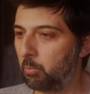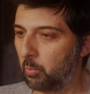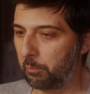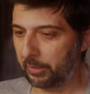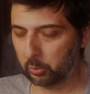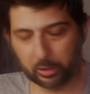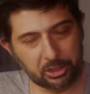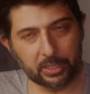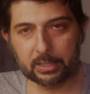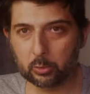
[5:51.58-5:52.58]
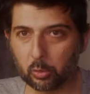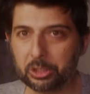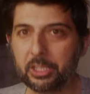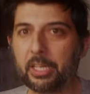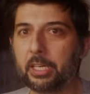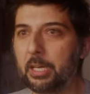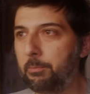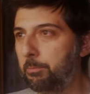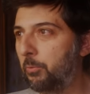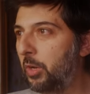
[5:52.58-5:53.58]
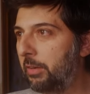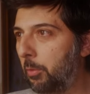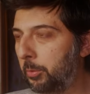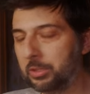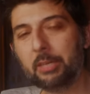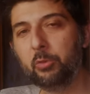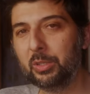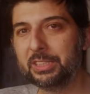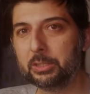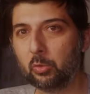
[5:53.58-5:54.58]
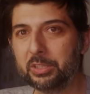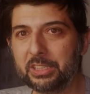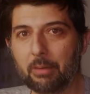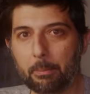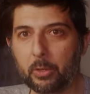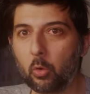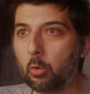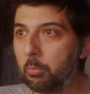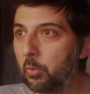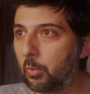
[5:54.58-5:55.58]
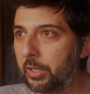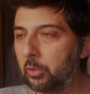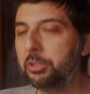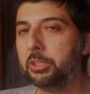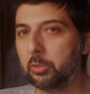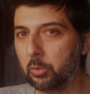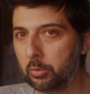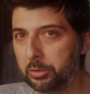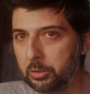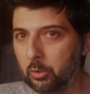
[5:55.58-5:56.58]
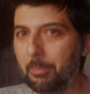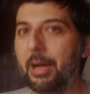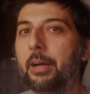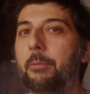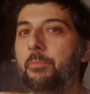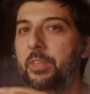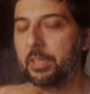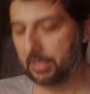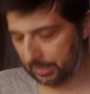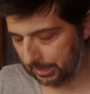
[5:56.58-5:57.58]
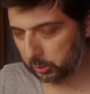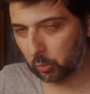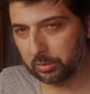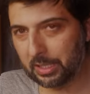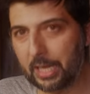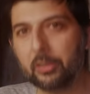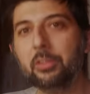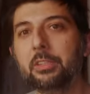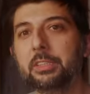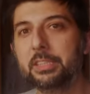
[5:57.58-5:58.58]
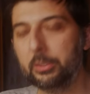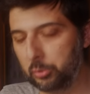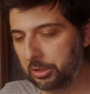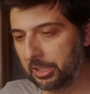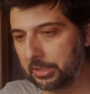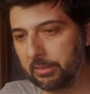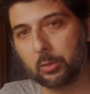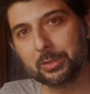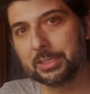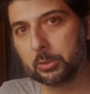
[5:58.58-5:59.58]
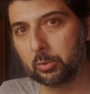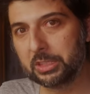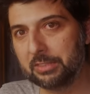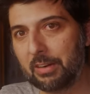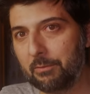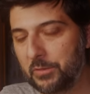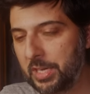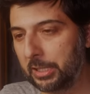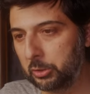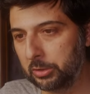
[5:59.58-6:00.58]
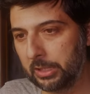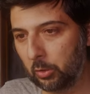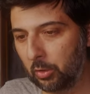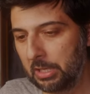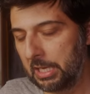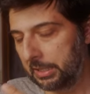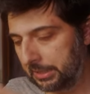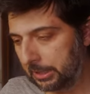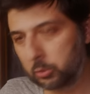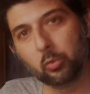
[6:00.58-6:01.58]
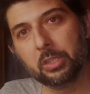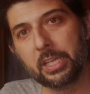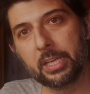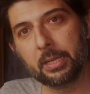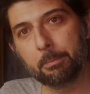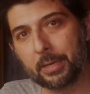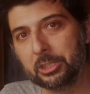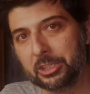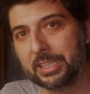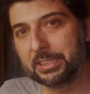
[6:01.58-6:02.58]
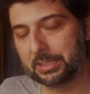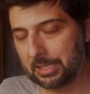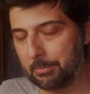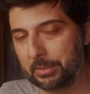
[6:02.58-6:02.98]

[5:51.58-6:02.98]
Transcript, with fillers: Ho fatto ricerche su ricerche, volevo portarvi questa esclusiva, però comunque non ci sono riuscito, ma Caso contrario, se riuscirò ad avere questa esclusiva, vi aggiornerò sia sulle pagine Instagram